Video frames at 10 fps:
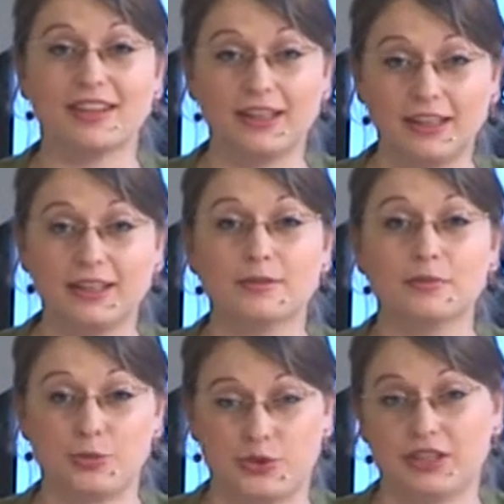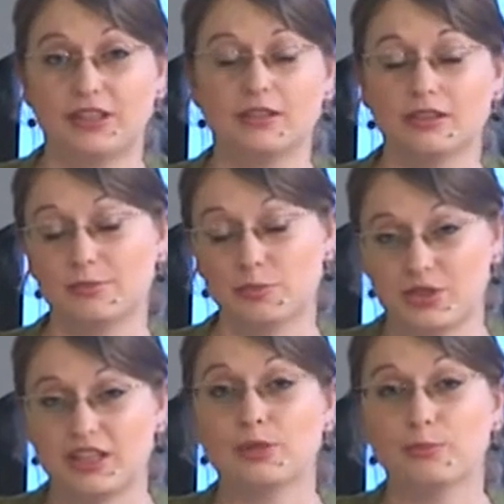i muzyki,
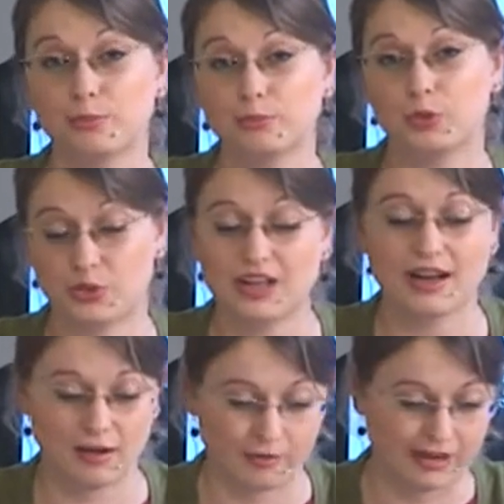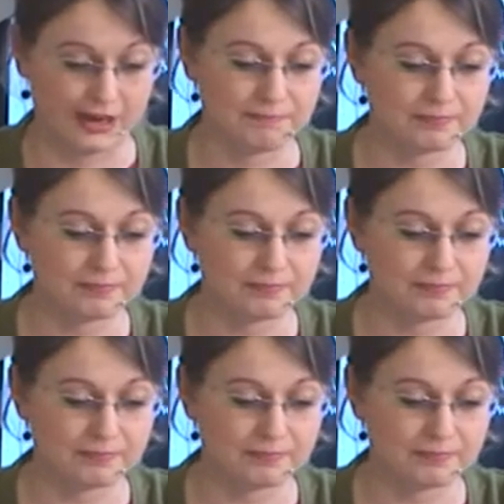muzyki musicalowej.